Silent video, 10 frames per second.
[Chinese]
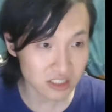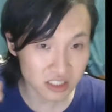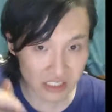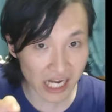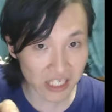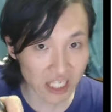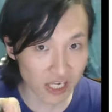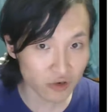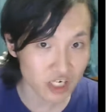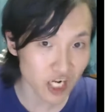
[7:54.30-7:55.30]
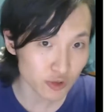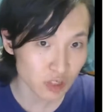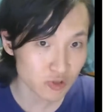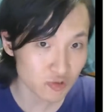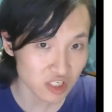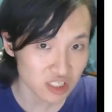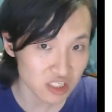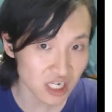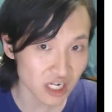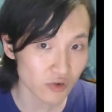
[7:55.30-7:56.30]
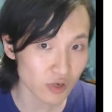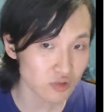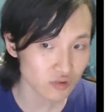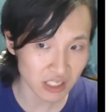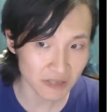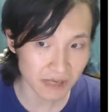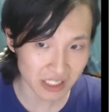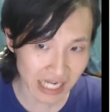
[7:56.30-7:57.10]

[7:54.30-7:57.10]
在这种科学主义、实证科学主义里面，